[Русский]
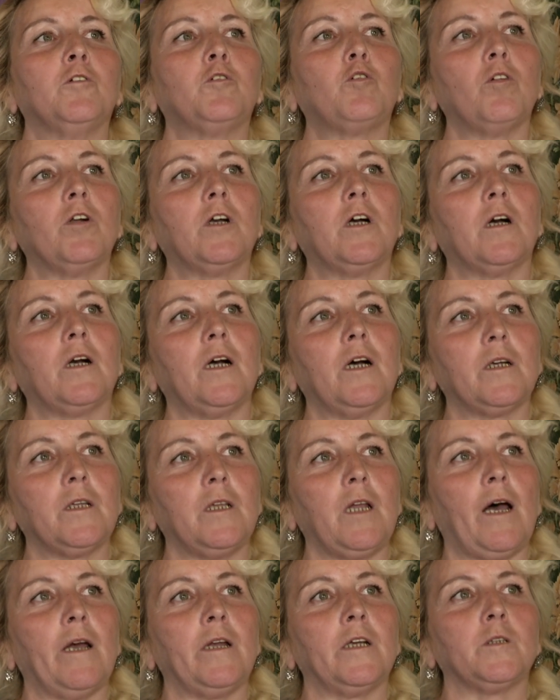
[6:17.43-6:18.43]
только
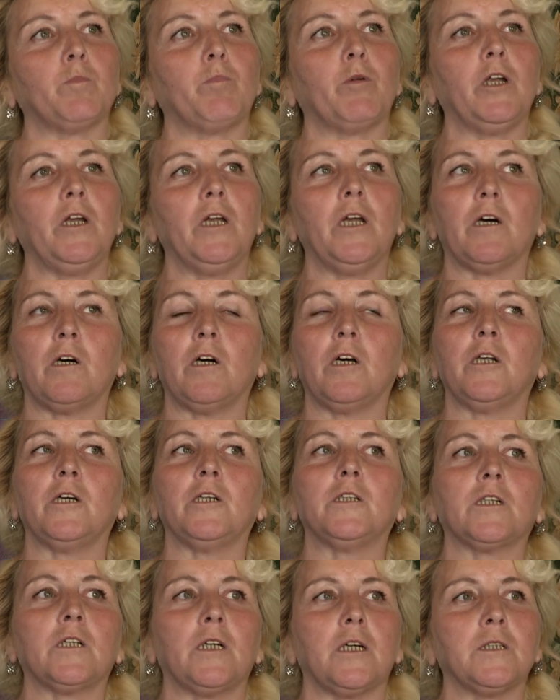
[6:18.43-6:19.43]
когда я приехала
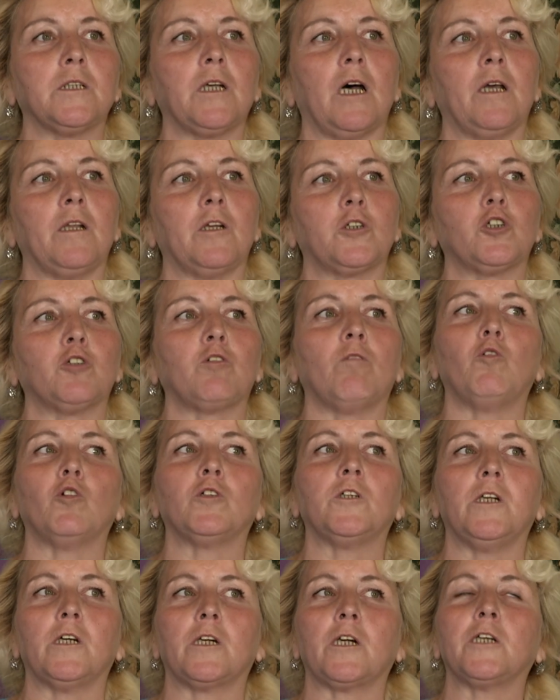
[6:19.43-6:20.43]
и сказала, что
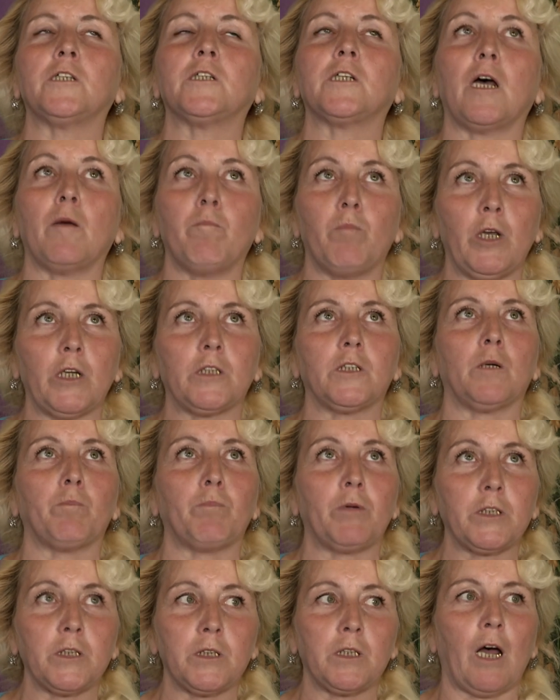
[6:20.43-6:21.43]
возле райсобеса
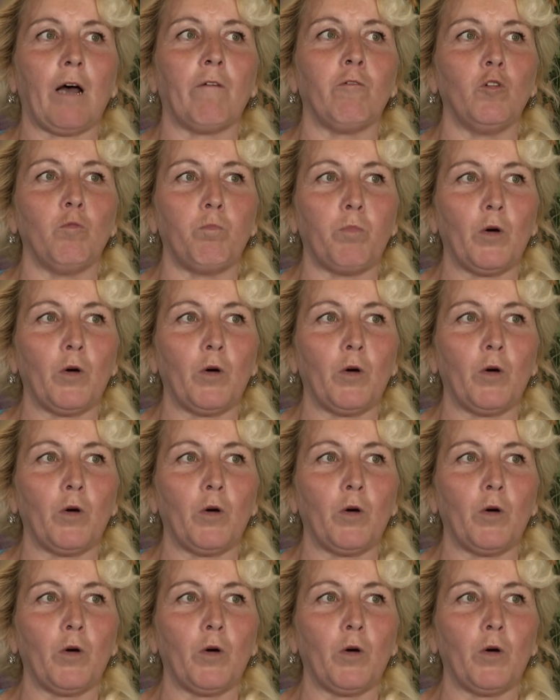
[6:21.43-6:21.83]
поставлю